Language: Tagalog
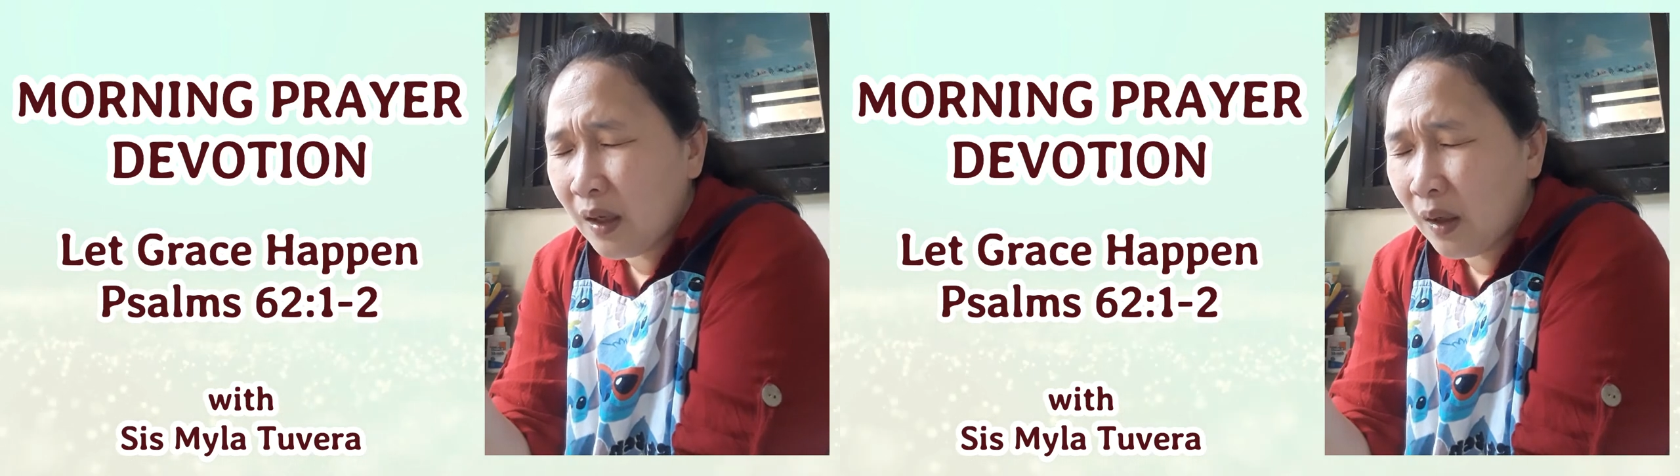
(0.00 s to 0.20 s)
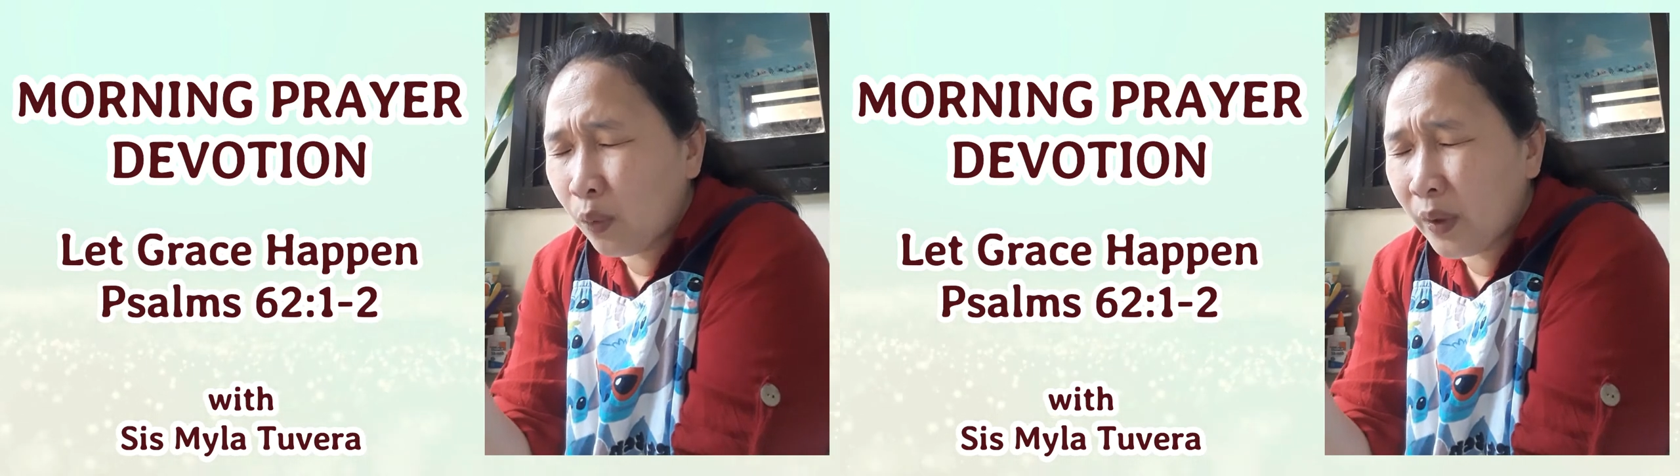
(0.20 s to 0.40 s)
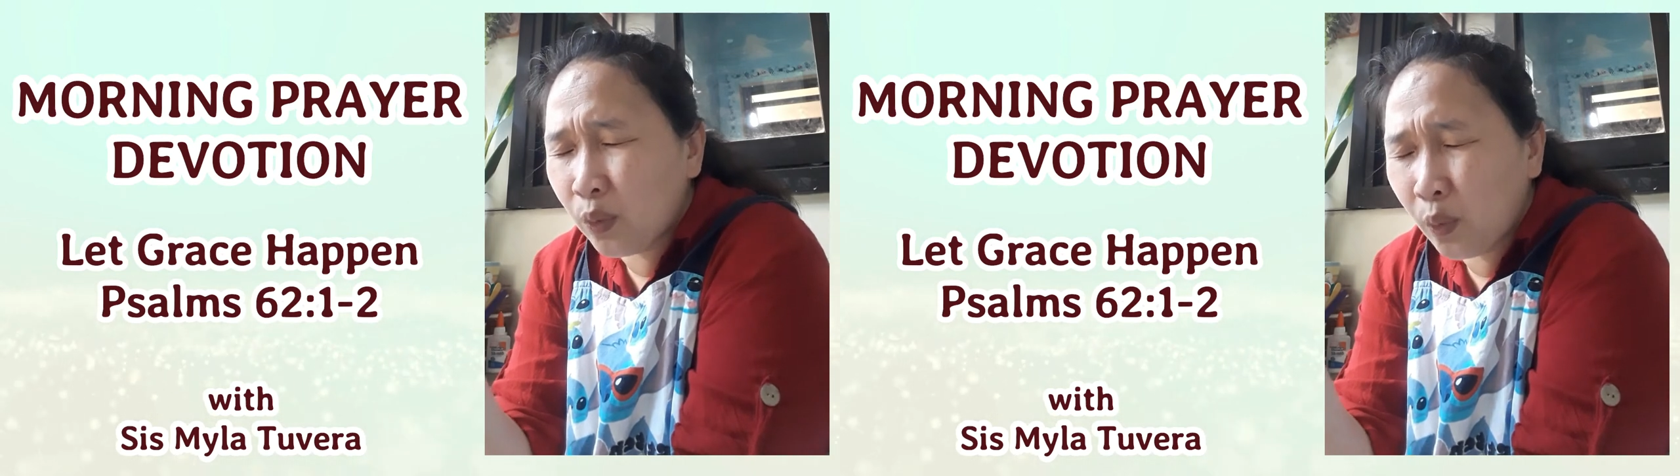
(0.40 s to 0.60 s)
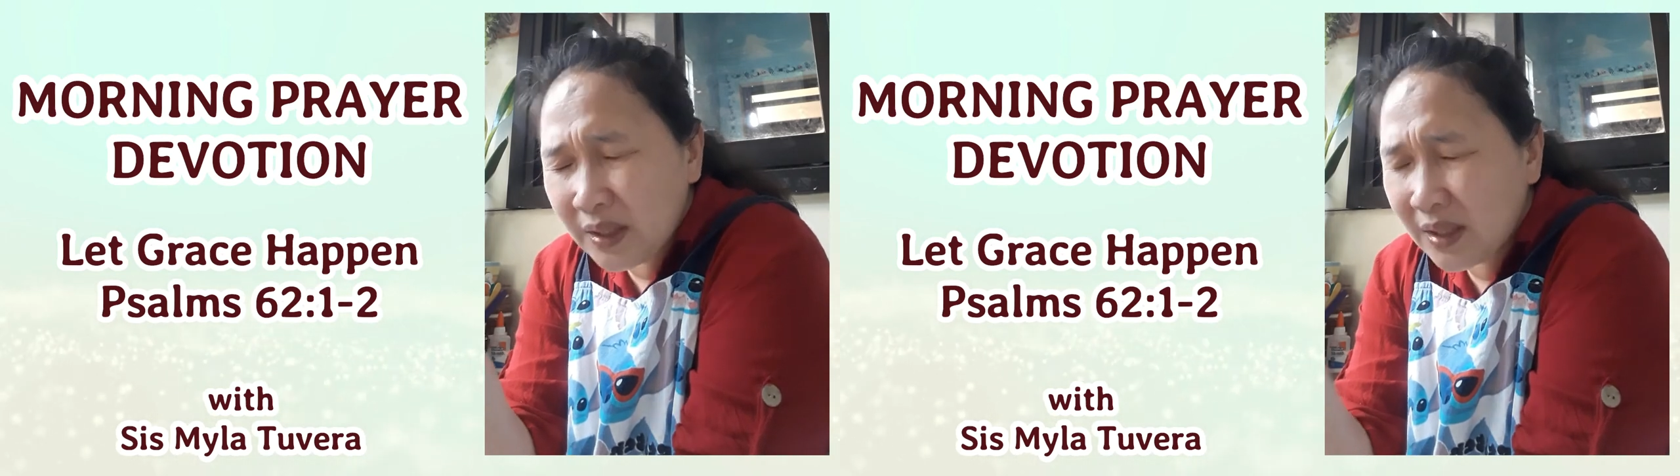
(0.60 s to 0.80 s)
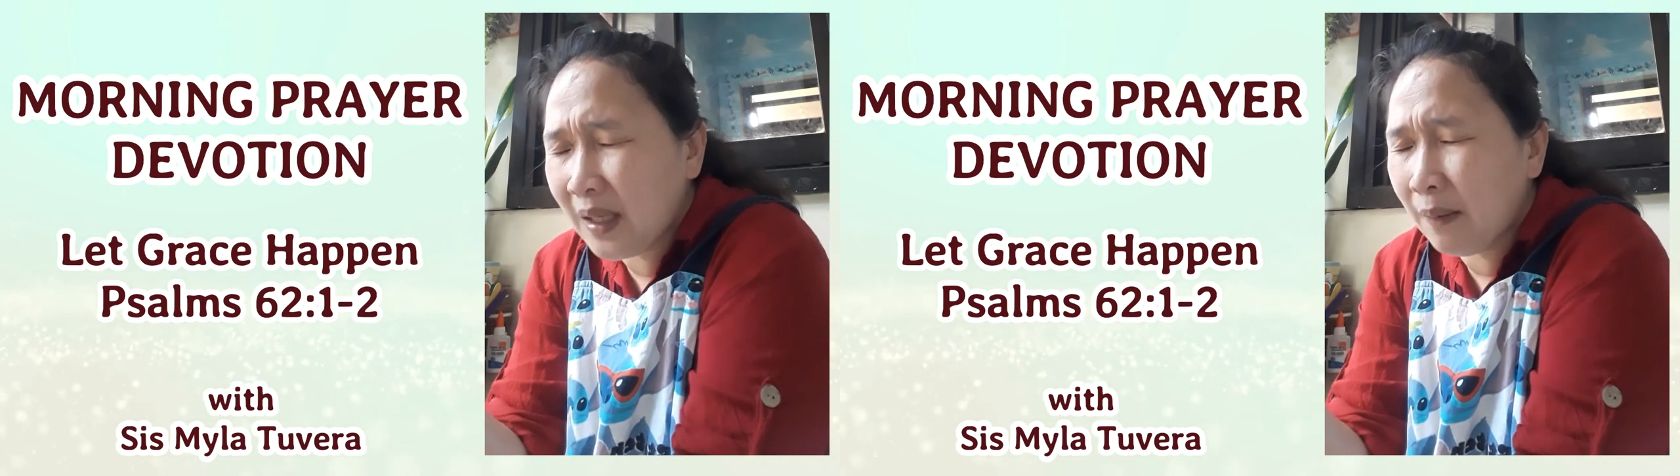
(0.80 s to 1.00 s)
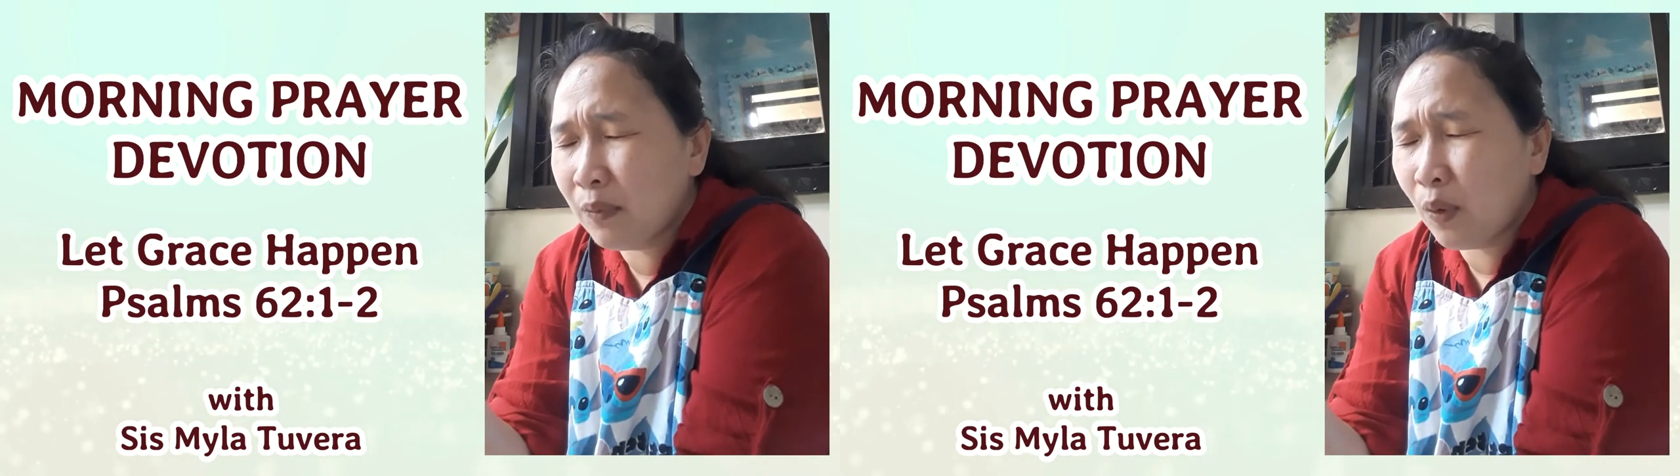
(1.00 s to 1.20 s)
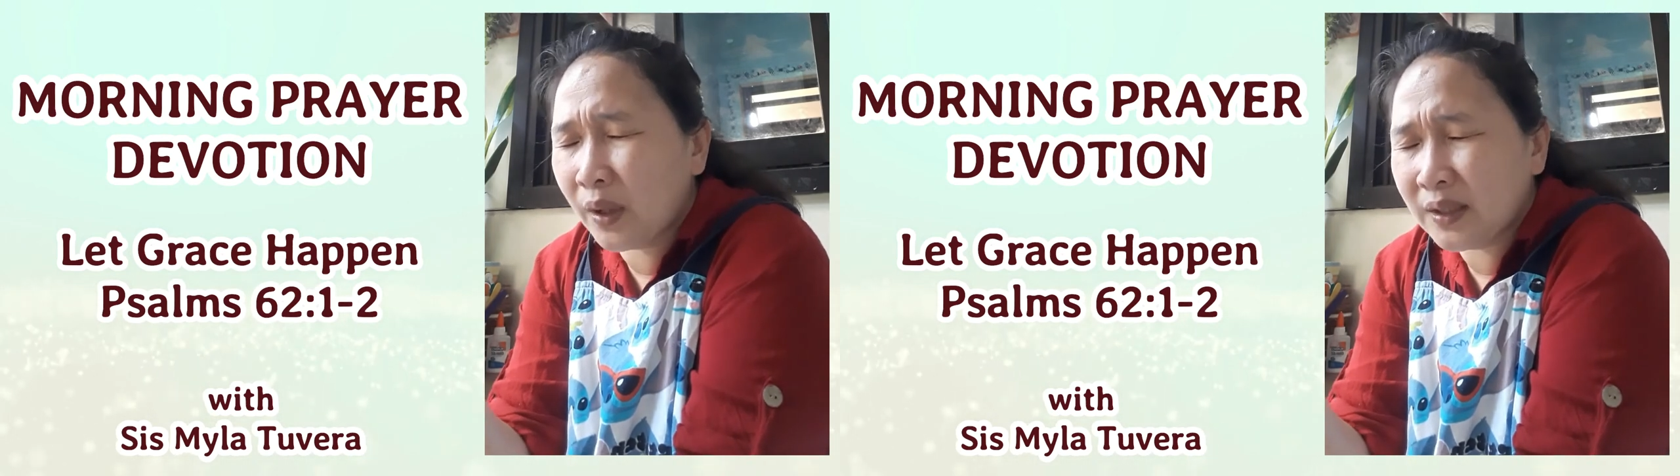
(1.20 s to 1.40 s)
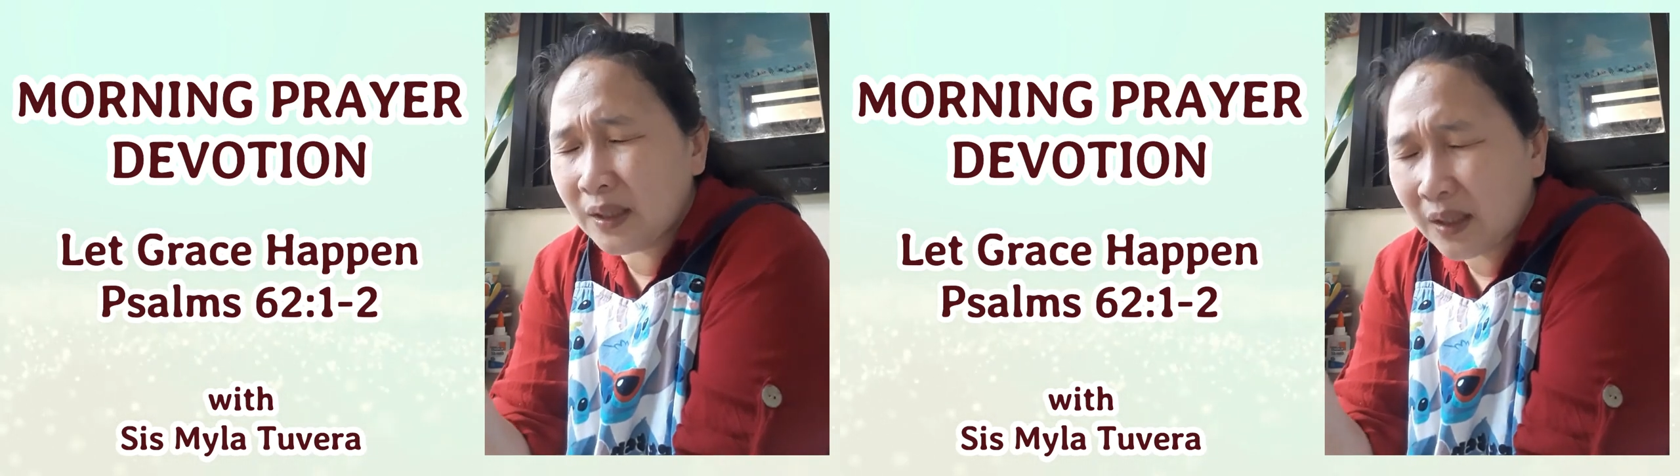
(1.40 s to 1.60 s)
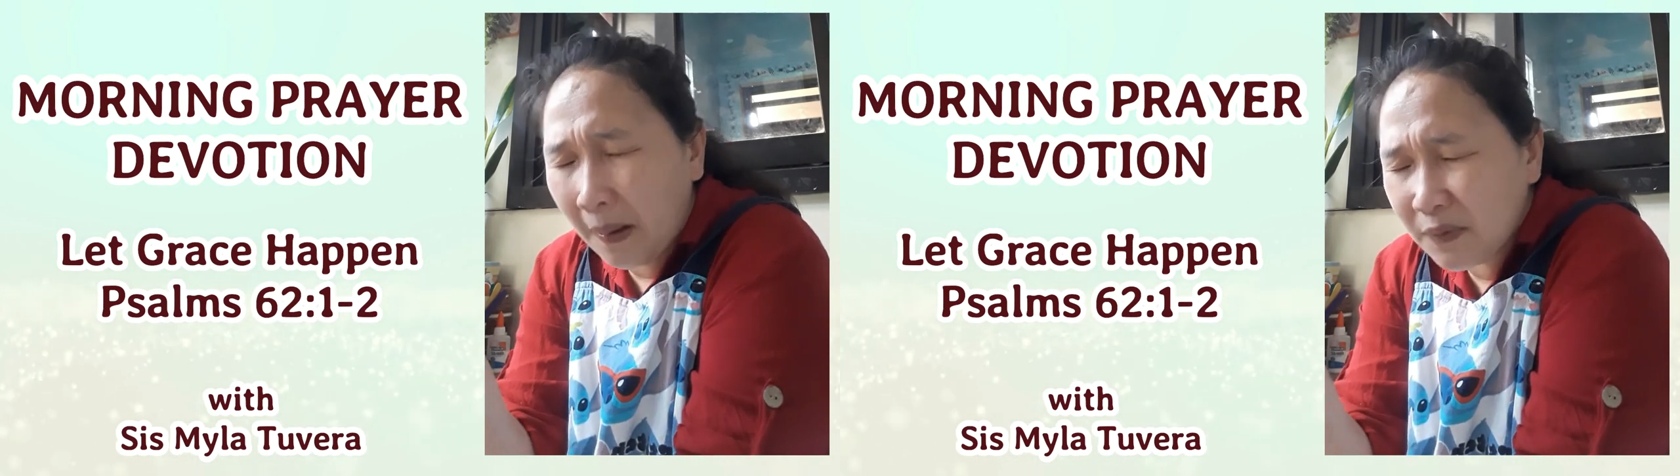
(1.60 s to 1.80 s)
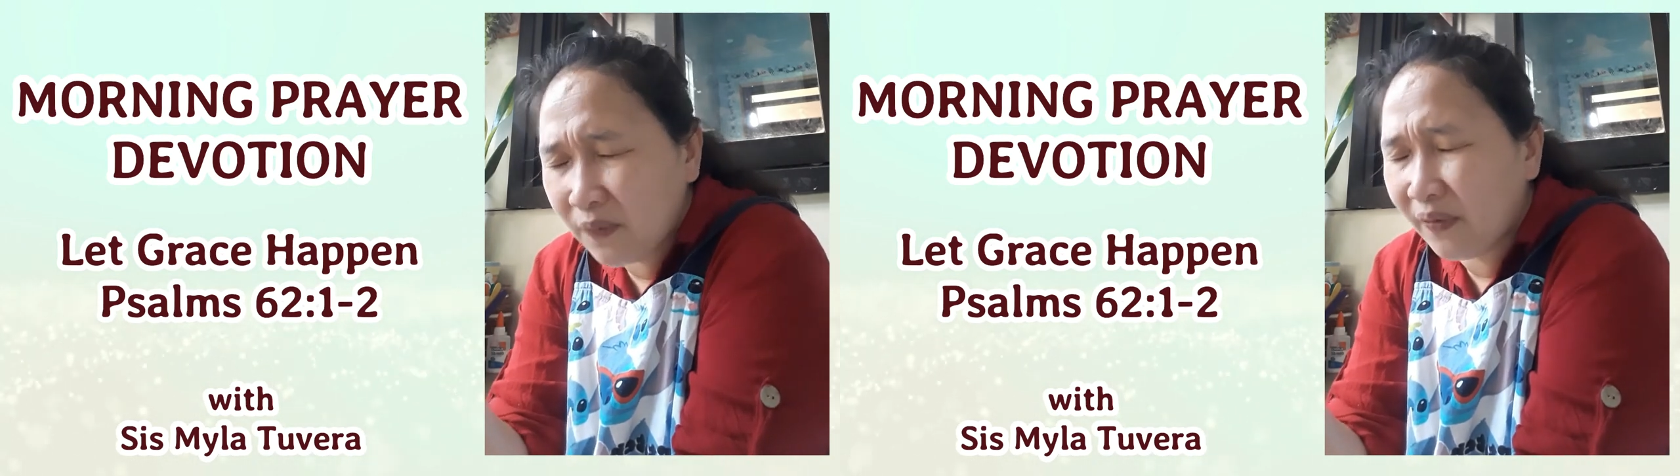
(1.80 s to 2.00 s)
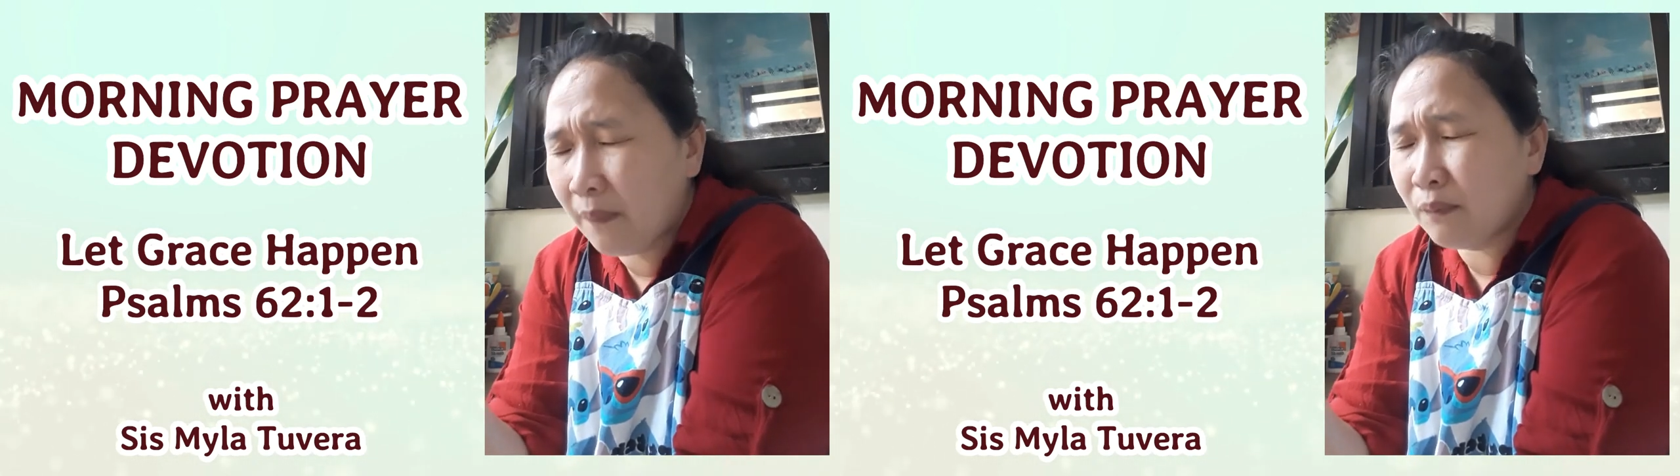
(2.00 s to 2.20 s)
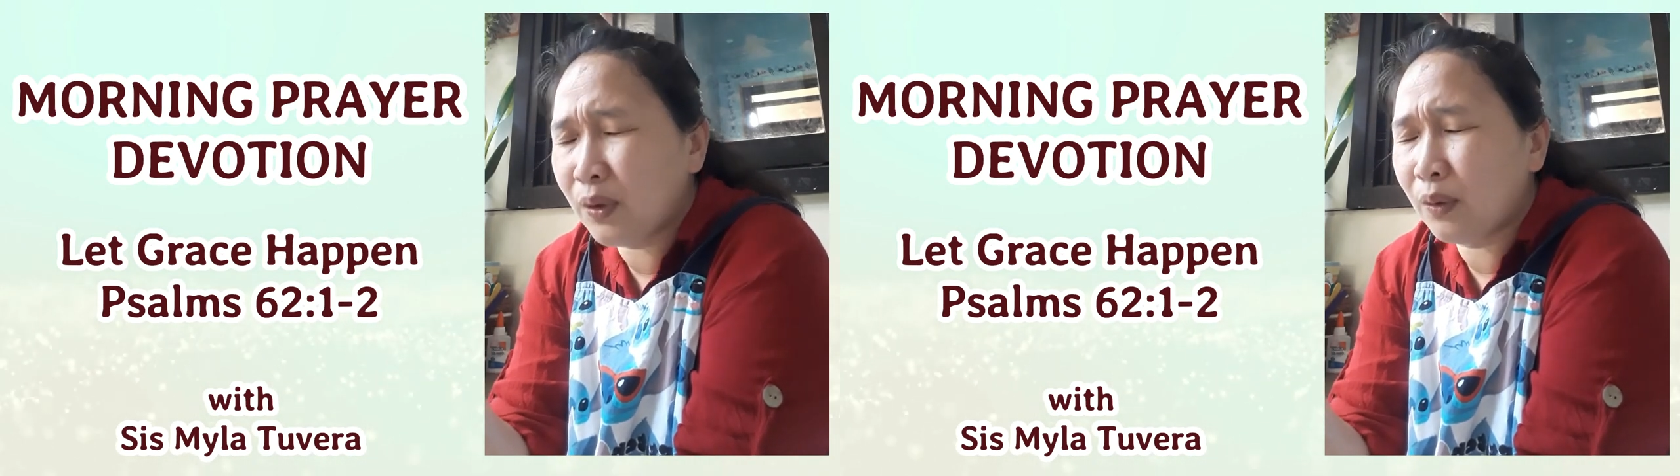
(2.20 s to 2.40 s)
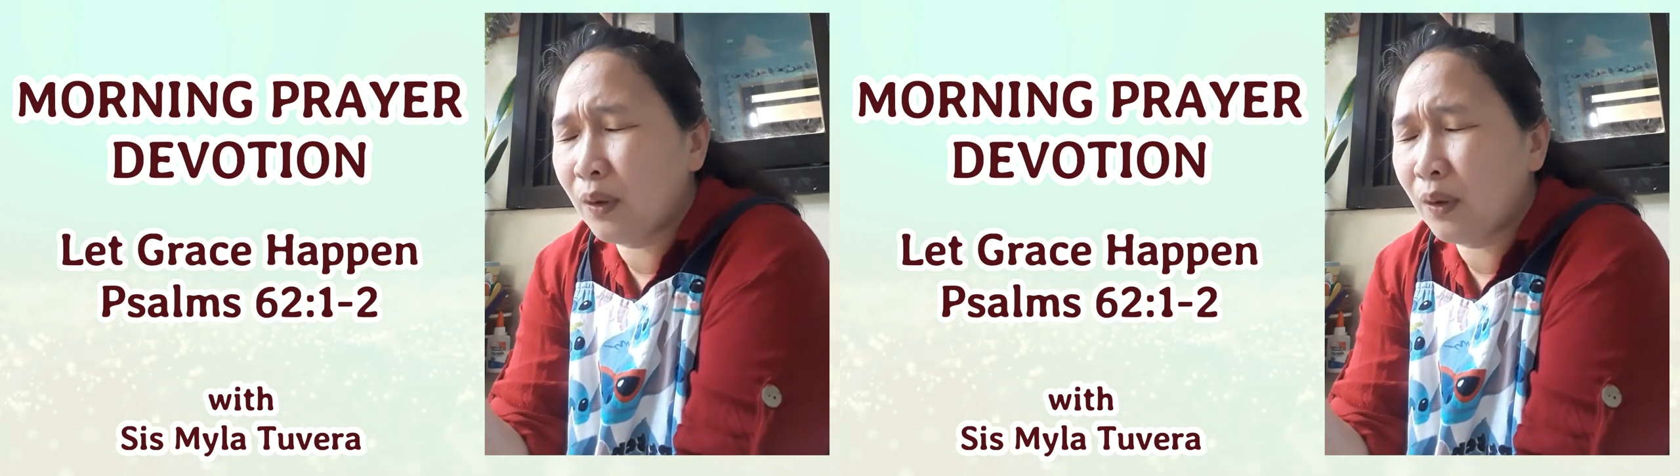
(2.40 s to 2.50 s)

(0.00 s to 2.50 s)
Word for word: with wisdom, Lord, that comes from you,